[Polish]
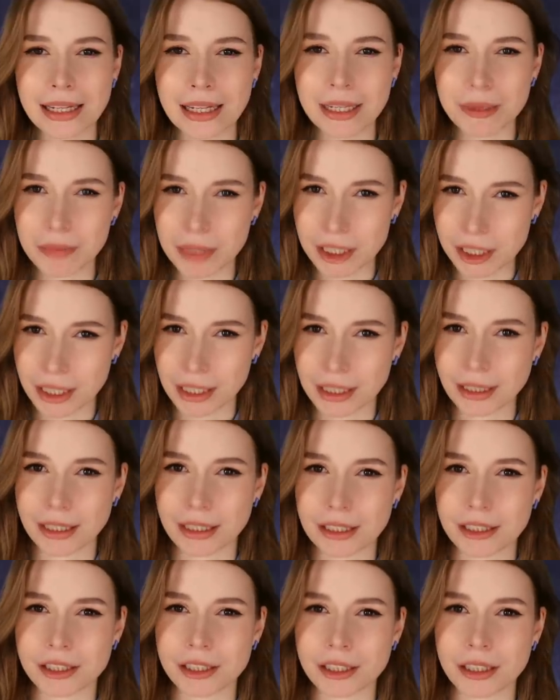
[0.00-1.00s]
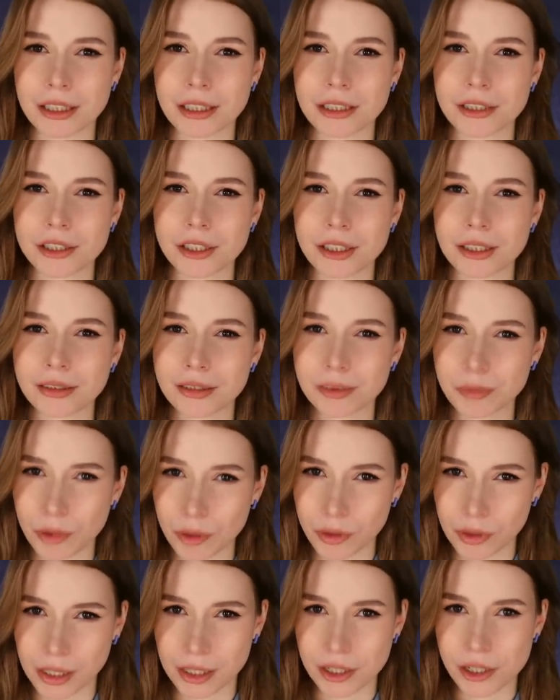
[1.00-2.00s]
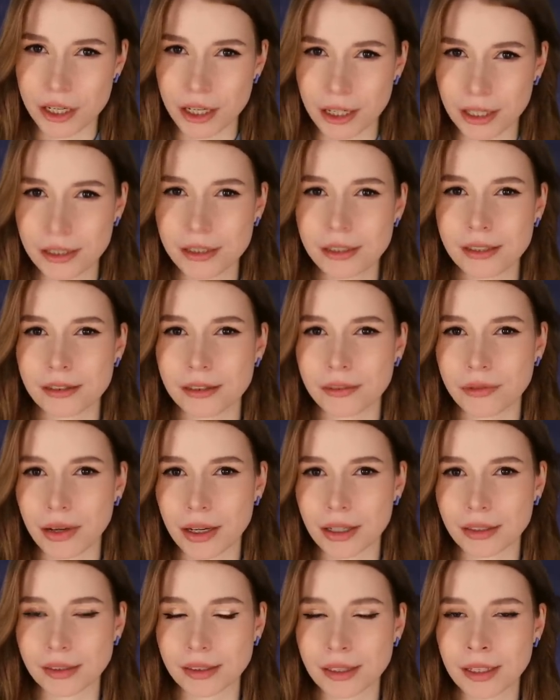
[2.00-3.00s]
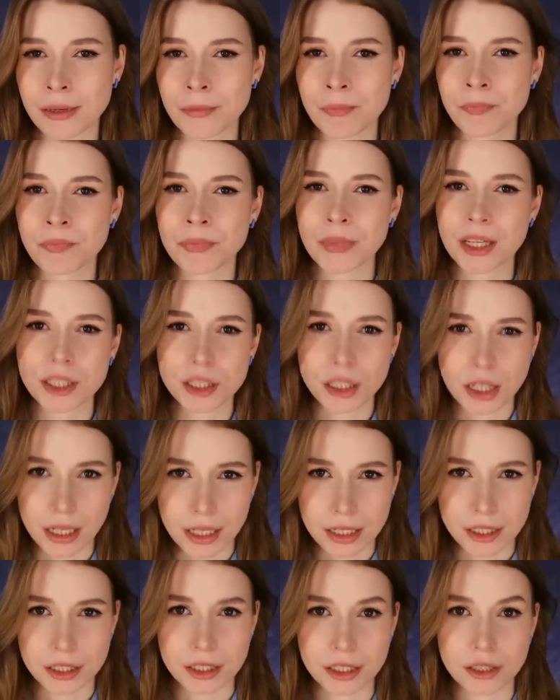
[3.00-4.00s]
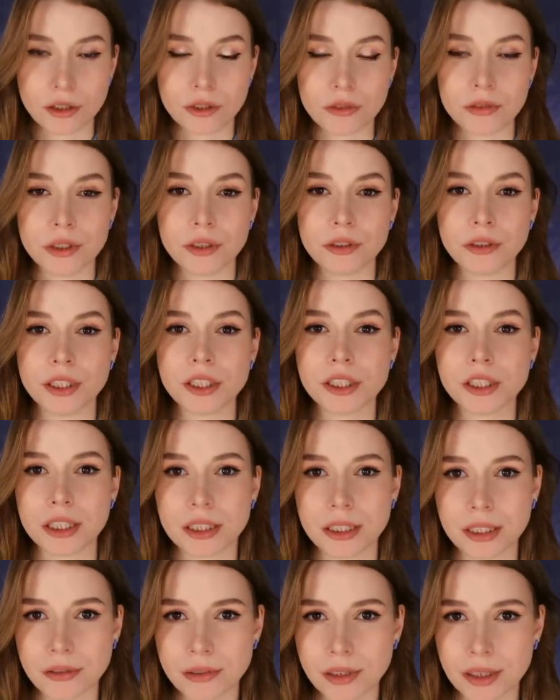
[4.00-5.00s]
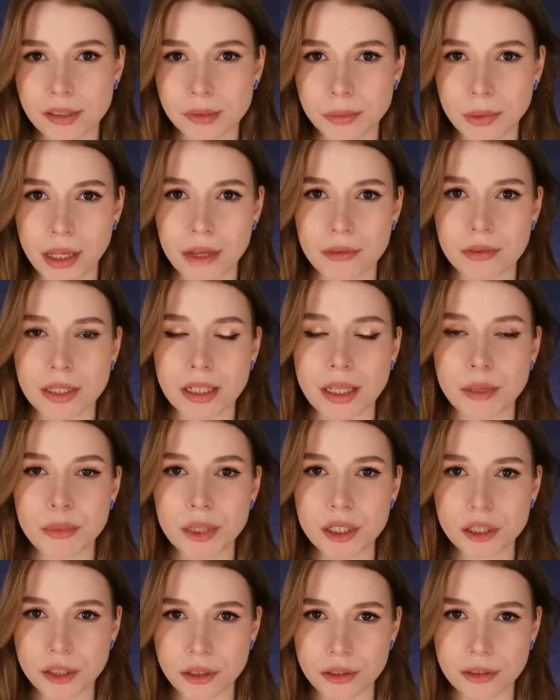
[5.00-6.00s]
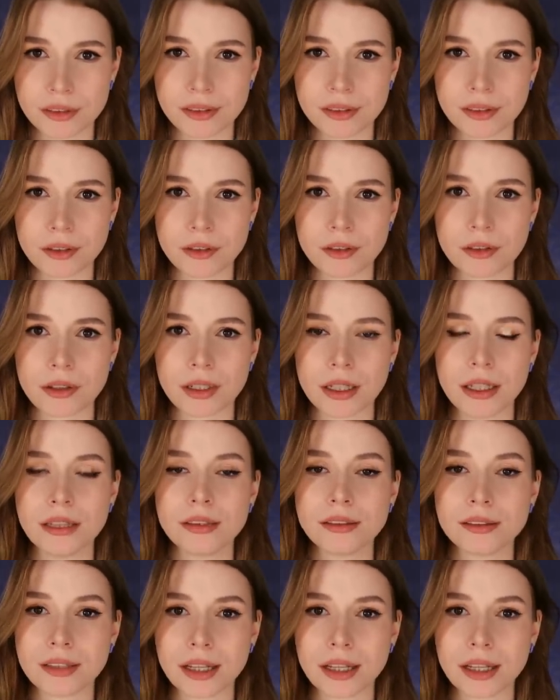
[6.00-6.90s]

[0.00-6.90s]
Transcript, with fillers: i myślę także, że spora część z Was Śledzi nowe doniesienia w tej sprawie na bieżąco i